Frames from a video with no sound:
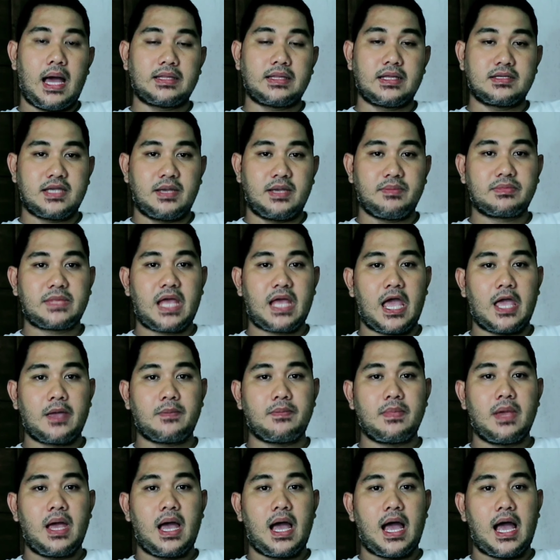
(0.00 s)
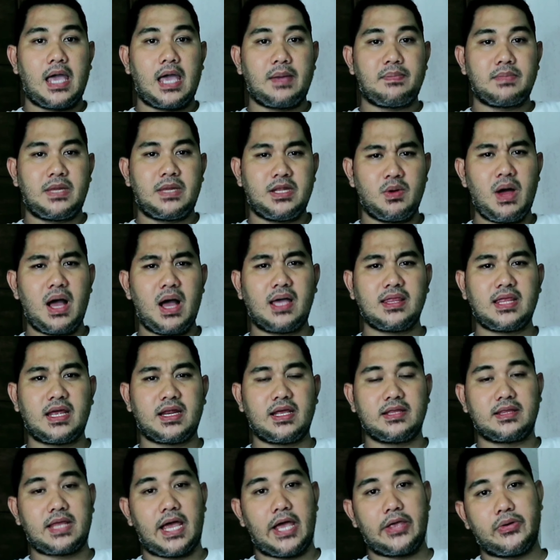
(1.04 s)
At the same time, ay manawagan
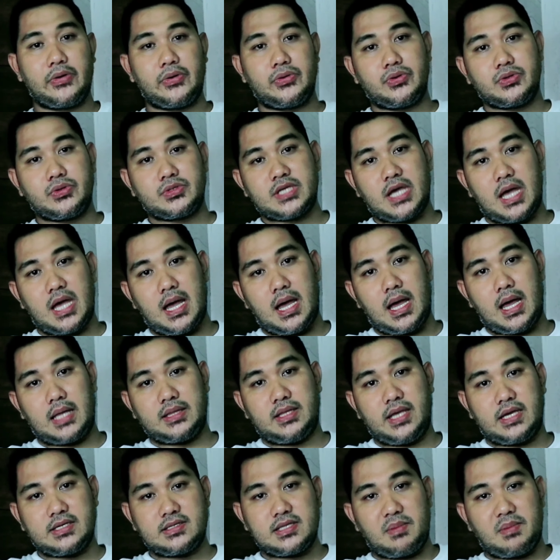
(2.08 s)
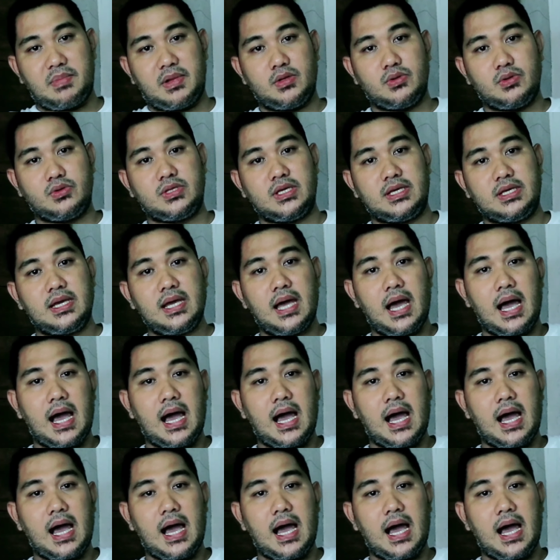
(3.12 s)
na rin tayo no, sa DSWD